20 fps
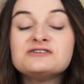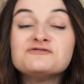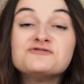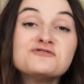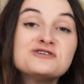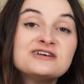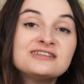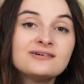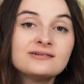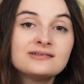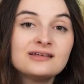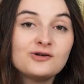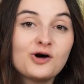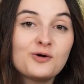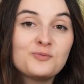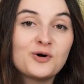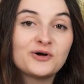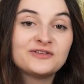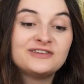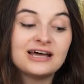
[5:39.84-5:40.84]
Si vous voulez tenter de
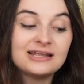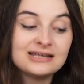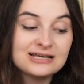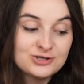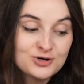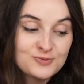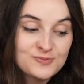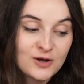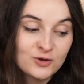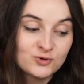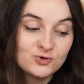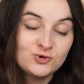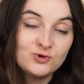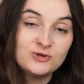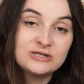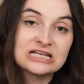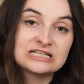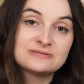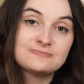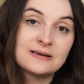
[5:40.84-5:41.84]
remporter un exemplaire du
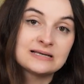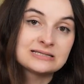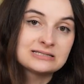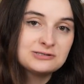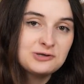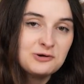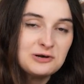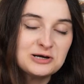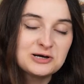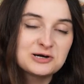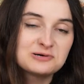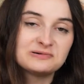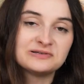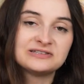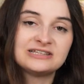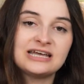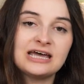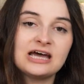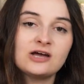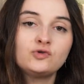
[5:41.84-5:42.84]
jeu, ça se passe dans les
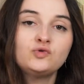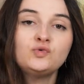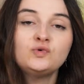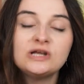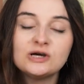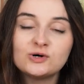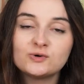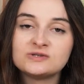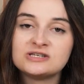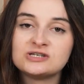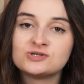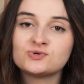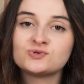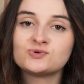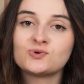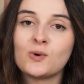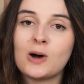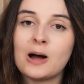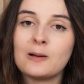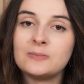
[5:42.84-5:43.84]
commentaires, toutes les
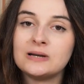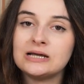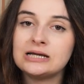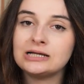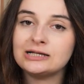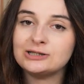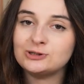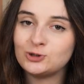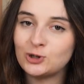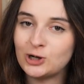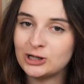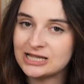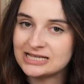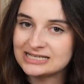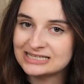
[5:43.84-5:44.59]
conditions seront rappelées dans la